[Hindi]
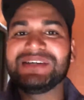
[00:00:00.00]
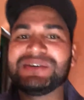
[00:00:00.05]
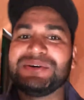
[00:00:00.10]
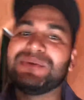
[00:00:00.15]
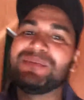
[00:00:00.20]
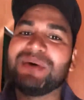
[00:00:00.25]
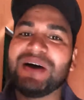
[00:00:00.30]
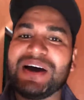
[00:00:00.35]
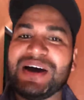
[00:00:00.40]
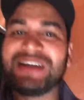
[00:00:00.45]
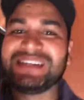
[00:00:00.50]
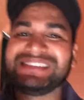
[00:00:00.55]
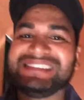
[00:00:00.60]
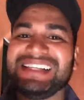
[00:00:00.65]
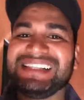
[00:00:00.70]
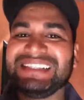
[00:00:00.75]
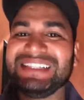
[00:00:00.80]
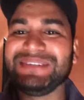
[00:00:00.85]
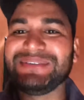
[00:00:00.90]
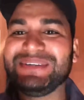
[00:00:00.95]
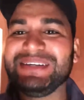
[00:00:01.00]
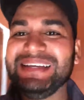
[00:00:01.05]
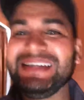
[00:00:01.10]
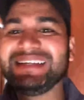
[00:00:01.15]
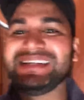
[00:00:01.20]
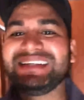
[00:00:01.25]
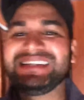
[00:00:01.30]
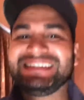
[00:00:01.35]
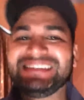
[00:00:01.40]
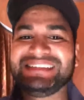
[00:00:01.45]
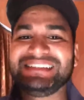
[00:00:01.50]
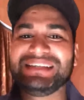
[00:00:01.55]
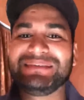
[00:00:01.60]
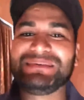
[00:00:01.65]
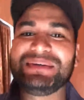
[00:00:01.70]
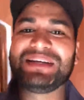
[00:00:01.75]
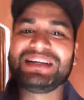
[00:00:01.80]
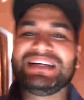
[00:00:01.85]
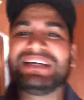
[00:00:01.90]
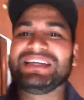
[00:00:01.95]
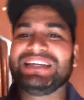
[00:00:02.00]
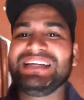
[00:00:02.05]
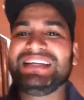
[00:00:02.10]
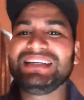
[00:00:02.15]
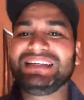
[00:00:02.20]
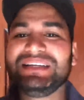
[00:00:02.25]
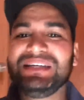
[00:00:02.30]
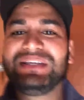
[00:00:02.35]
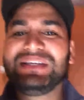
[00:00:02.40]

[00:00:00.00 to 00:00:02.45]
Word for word: और बाहर चलते हुए ये मेरा घर है